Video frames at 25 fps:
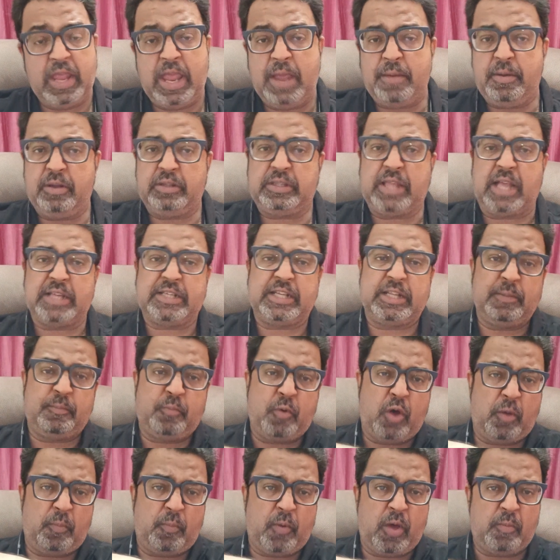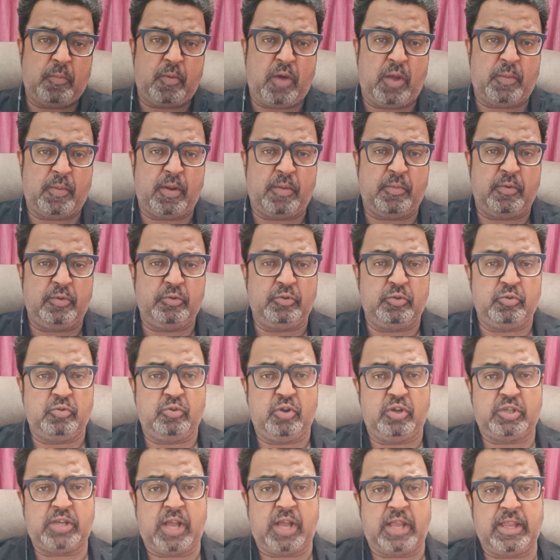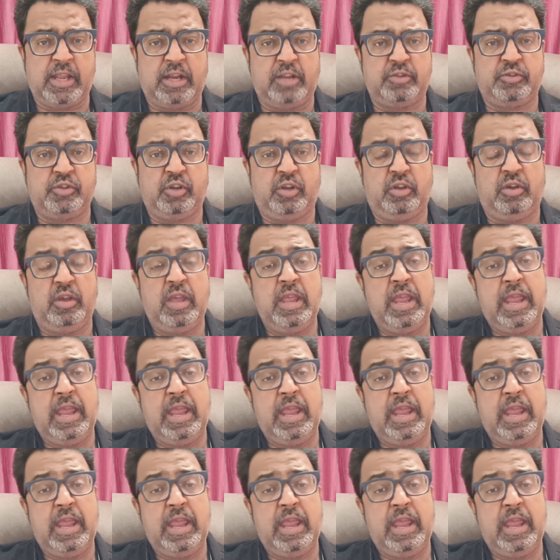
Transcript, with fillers: এবং তার সাথে পরপর পরপর বন্দুকগুলো সাজানো ছিল